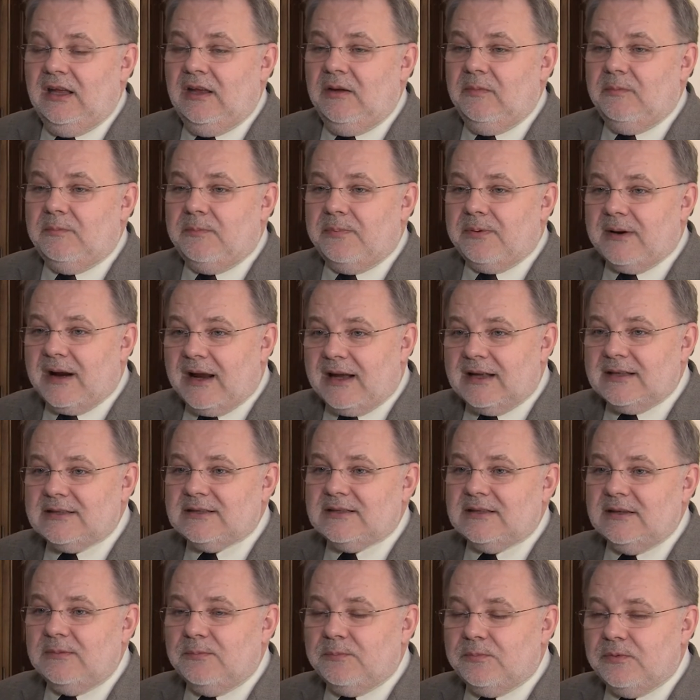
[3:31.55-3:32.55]
i
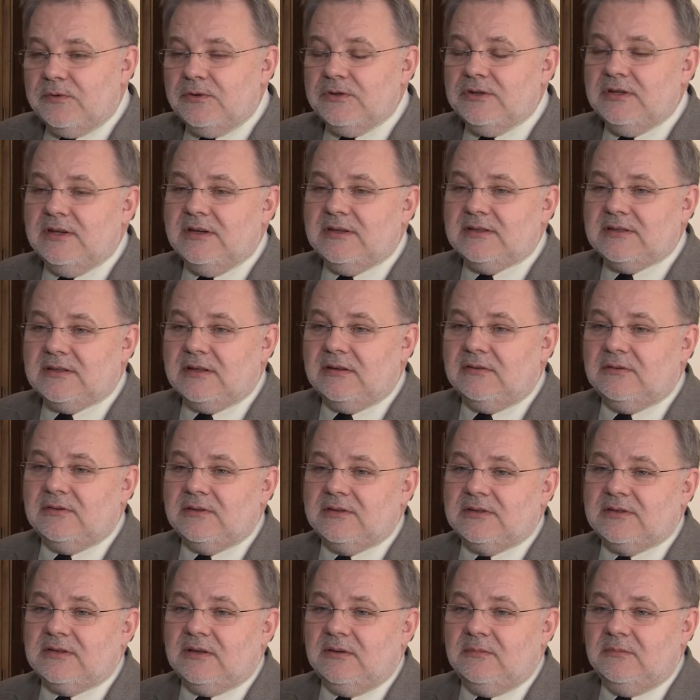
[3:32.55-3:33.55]
pracy później z tą
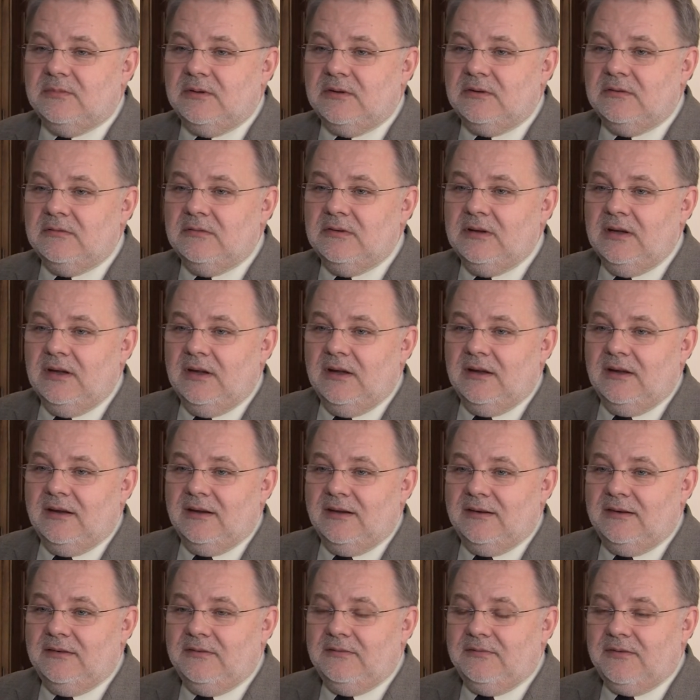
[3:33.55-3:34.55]
osobą
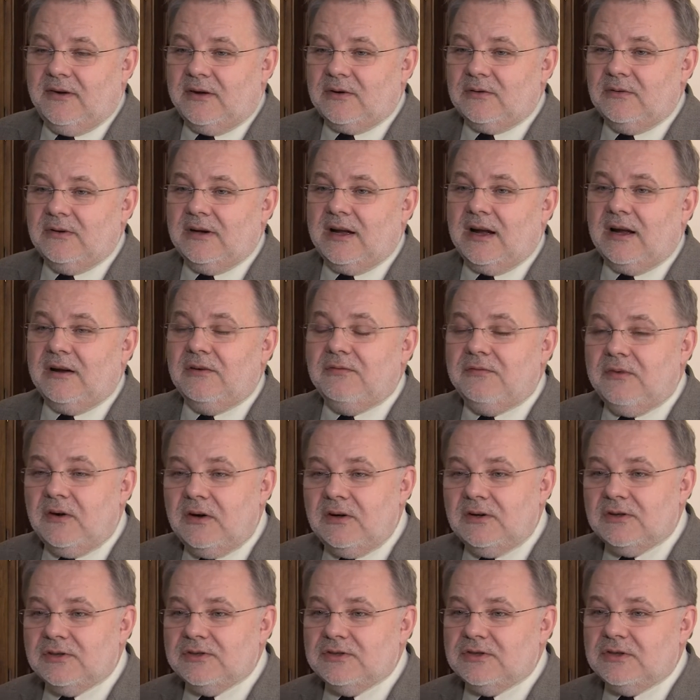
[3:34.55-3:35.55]
e, w warunkach
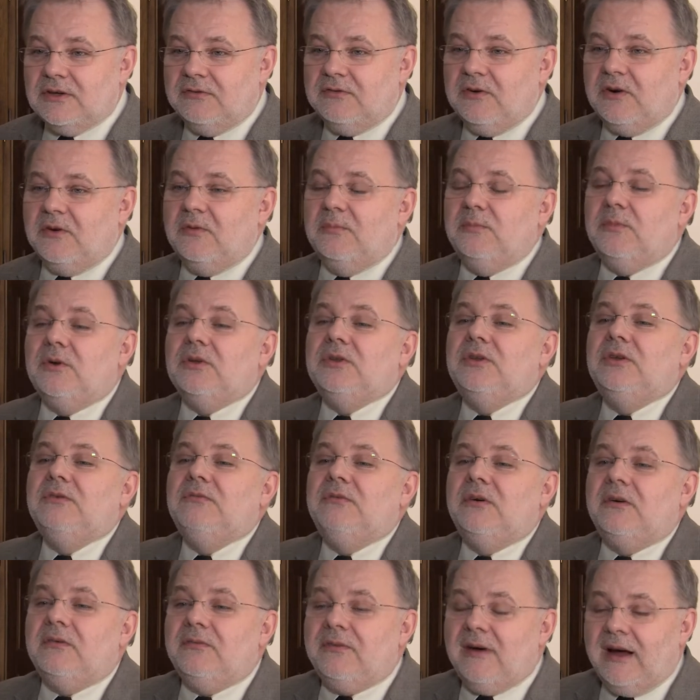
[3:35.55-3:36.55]
wolnościowych,
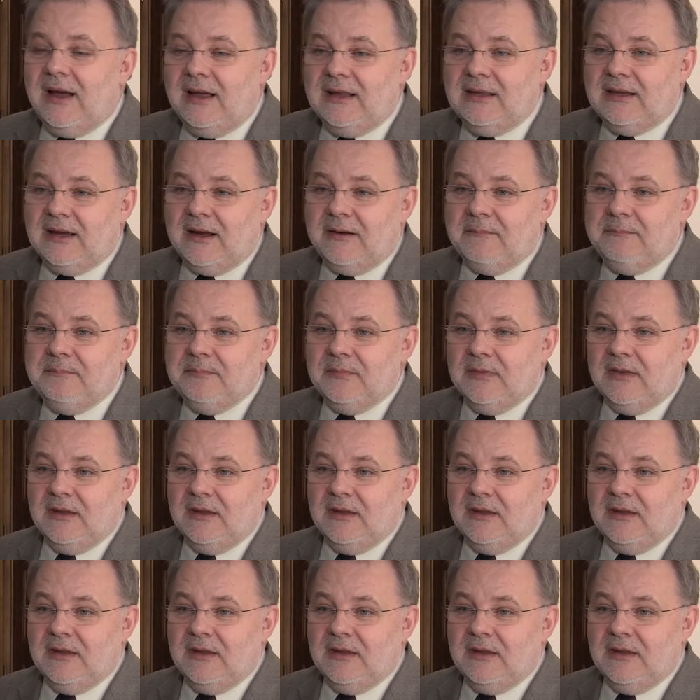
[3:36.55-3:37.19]
motywowania